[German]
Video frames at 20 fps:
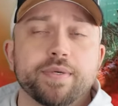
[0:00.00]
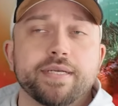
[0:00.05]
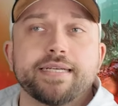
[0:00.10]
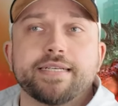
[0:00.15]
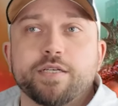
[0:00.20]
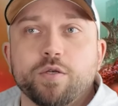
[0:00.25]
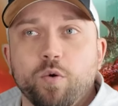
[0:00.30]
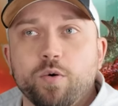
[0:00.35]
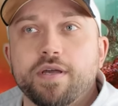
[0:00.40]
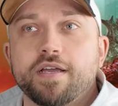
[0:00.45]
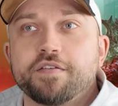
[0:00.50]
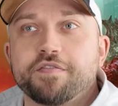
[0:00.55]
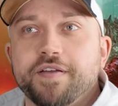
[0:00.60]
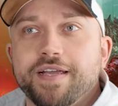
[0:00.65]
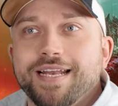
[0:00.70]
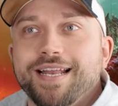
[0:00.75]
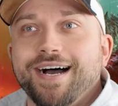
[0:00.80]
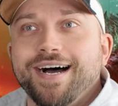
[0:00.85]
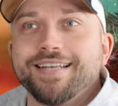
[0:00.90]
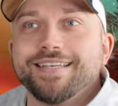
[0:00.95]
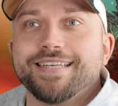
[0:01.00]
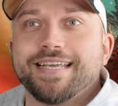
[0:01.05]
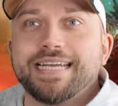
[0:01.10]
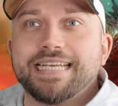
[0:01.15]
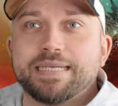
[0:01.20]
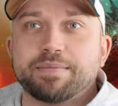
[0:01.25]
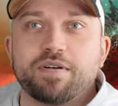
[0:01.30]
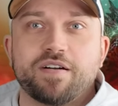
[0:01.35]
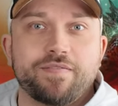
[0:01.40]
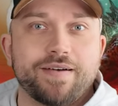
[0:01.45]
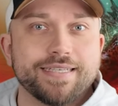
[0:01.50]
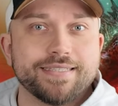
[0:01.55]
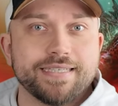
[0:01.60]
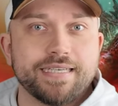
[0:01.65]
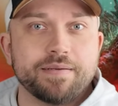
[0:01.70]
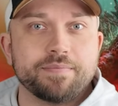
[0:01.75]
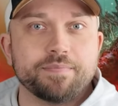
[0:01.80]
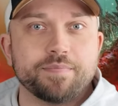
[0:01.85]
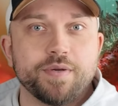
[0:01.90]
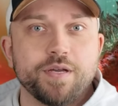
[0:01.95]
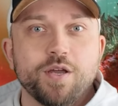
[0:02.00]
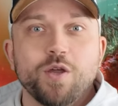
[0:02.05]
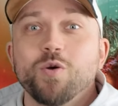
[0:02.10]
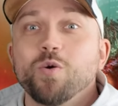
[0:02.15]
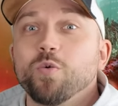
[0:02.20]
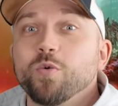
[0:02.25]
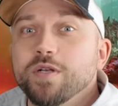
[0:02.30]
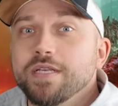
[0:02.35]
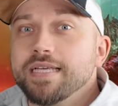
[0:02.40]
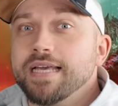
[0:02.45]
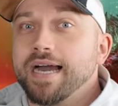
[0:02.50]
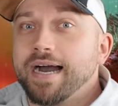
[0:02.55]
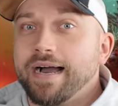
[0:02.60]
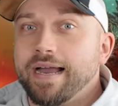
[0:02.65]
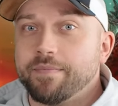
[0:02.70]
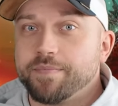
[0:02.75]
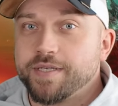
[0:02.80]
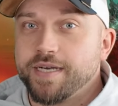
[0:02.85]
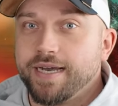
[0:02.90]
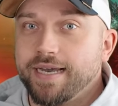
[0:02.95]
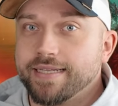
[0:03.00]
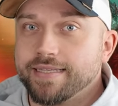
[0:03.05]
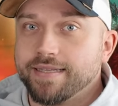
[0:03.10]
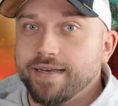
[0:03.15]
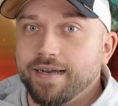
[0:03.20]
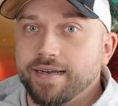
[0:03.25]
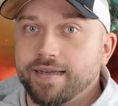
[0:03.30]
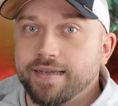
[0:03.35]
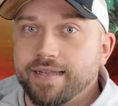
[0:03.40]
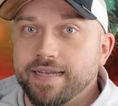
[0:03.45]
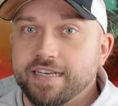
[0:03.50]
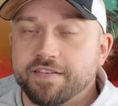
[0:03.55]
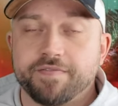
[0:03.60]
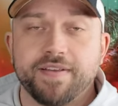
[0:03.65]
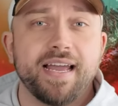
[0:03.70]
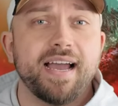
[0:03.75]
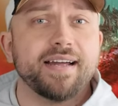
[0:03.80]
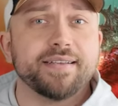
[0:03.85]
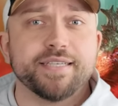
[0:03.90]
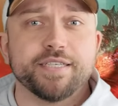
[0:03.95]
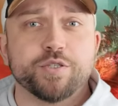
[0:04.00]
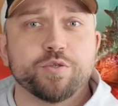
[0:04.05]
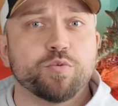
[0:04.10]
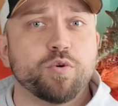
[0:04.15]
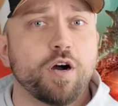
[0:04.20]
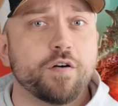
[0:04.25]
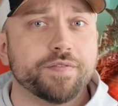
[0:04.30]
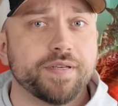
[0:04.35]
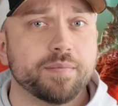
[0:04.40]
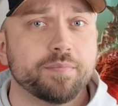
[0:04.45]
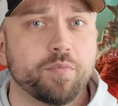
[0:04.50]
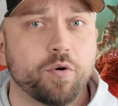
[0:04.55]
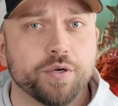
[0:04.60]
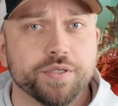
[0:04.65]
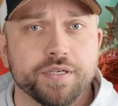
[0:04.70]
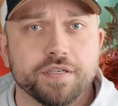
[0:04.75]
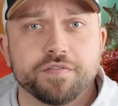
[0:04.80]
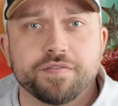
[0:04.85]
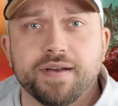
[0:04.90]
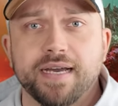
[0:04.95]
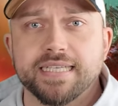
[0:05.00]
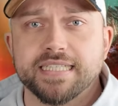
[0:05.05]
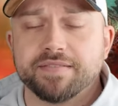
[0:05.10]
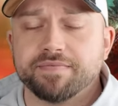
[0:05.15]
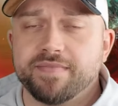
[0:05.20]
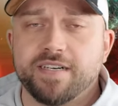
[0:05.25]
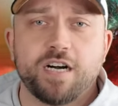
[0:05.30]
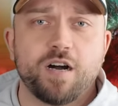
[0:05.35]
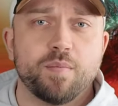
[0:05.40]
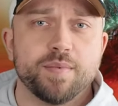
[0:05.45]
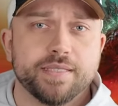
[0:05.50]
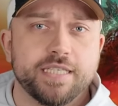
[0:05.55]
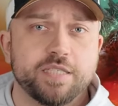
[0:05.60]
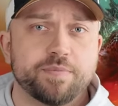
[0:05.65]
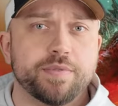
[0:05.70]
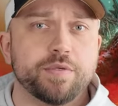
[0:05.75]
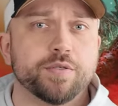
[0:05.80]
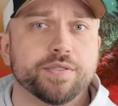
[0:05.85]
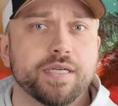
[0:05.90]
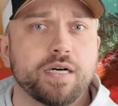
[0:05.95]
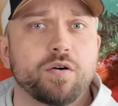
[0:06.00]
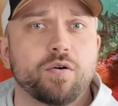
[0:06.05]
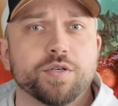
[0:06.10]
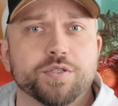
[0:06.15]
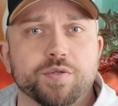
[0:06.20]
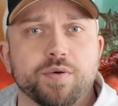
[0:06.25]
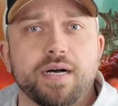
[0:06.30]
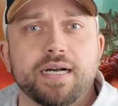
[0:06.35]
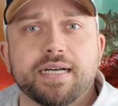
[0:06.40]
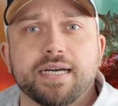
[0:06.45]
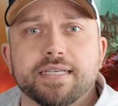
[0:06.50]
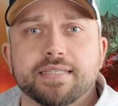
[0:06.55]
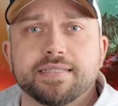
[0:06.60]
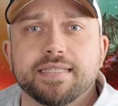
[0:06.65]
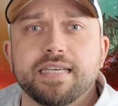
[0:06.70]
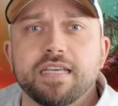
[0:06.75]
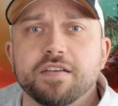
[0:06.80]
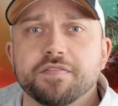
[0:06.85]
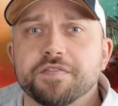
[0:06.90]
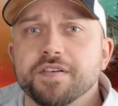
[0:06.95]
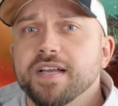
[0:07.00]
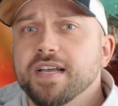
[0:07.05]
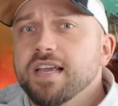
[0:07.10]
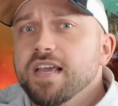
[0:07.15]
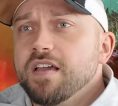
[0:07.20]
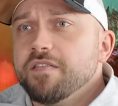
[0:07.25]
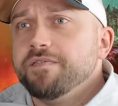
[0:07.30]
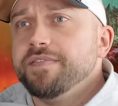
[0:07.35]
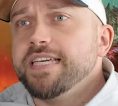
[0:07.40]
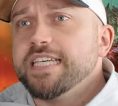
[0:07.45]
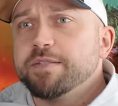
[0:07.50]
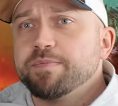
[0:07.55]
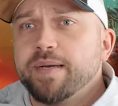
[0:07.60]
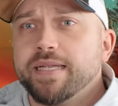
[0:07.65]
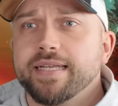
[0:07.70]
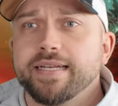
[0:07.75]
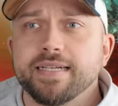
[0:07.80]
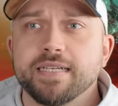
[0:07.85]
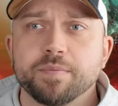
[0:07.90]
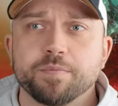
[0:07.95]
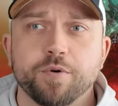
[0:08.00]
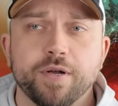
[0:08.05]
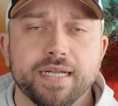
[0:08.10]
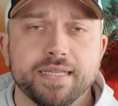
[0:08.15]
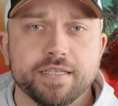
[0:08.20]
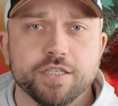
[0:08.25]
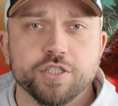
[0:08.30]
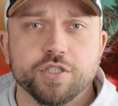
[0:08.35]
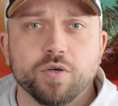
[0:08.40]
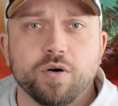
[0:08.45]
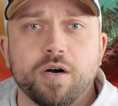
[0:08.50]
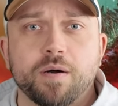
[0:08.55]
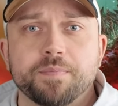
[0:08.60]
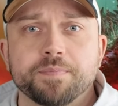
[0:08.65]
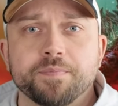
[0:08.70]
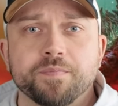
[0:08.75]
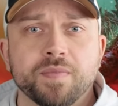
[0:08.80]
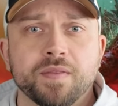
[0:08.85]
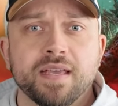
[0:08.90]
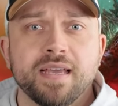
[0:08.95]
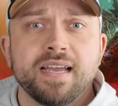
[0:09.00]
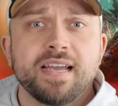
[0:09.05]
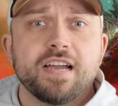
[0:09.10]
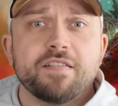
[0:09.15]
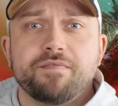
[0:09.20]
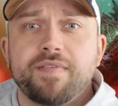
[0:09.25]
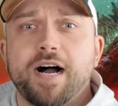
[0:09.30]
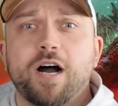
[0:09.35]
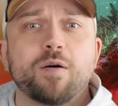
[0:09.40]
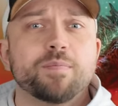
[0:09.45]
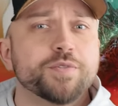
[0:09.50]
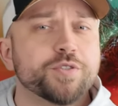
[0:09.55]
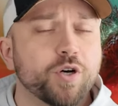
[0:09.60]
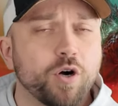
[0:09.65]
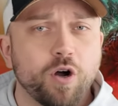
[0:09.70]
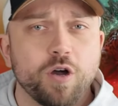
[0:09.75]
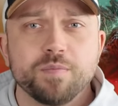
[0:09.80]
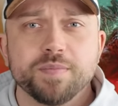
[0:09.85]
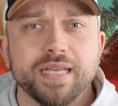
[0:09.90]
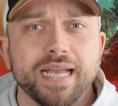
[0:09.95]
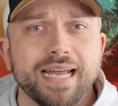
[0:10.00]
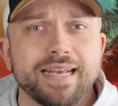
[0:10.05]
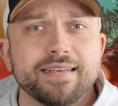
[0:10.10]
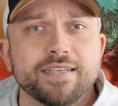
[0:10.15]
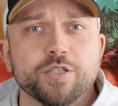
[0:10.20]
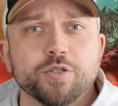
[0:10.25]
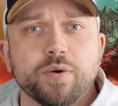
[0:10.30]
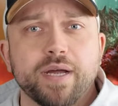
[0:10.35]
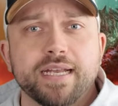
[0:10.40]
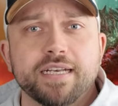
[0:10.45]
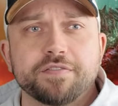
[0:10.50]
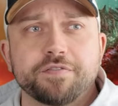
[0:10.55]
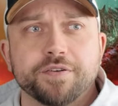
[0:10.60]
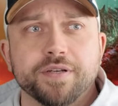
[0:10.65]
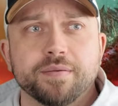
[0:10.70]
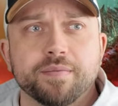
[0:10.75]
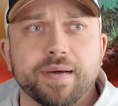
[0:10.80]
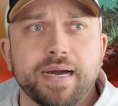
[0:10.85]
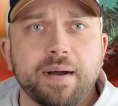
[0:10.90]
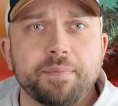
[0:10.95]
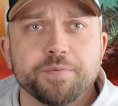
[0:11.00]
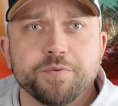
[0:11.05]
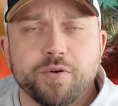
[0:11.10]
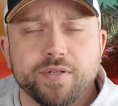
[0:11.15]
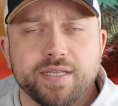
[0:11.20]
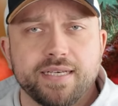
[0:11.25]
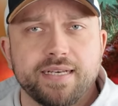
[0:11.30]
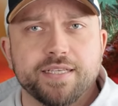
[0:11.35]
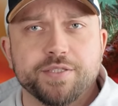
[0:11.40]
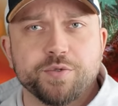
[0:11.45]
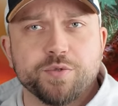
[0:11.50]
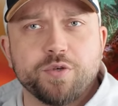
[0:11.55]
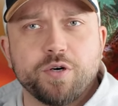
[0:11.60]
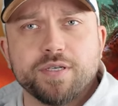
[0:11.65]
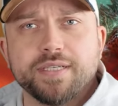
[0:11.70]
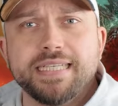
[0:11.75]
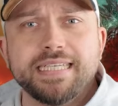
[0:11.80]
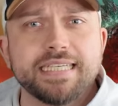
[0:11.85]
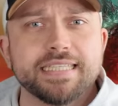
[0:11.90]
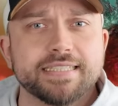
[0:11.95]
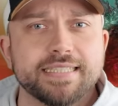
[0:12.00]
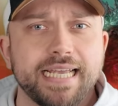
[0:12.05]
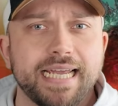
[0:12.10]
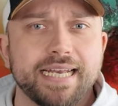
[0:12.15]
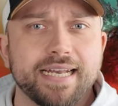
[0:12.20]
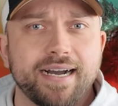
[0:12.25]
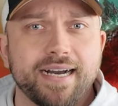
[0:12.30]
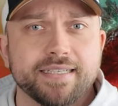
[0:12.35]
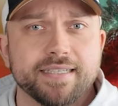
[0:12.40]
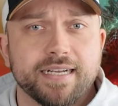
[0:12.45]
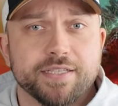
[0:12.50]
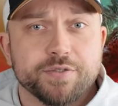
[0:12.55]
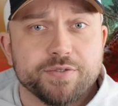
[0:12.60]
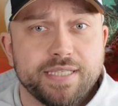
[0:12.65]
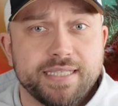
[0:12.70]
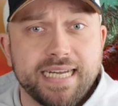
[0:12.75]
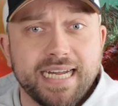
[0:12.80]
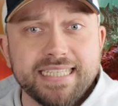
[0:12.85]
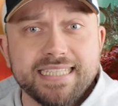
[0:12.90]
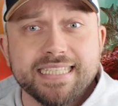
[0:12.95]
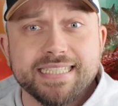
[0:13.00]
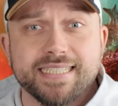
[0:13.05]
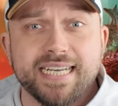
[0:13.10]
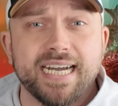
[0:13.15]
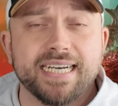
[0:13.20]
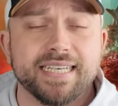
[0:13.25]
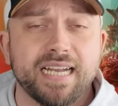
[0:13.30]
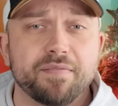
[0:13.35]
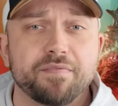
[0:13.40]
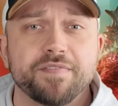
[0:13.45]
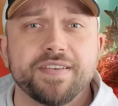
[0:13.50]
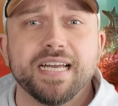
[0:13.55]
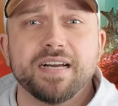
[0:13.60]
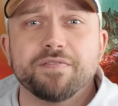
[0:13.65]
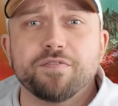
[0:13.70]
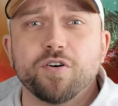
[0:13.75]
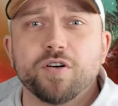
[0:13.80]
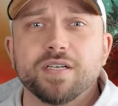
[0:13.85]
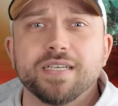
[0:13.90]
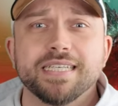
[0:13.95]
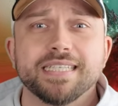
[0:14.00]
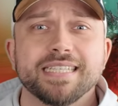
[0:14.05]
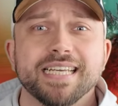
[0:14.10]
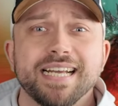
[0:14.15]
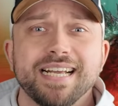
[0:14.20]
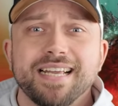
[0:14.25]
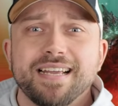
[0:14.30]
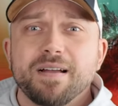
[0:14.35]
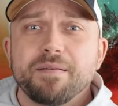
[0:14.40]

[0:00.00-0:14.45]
unbedingt Logikfehler angeht, aber was eben Ungereimtheiten angeht. Wer hat die Crew auf dem Boot gefressen? Warum ist der Spinosaurus so aggressiv? Wie ist Ben Hildebrand gestorben? Warum träumt Alan Grant von einem Raptor, den er so noch nie gesehen hat? Also die ganzen Sachen haben wir ja wirklich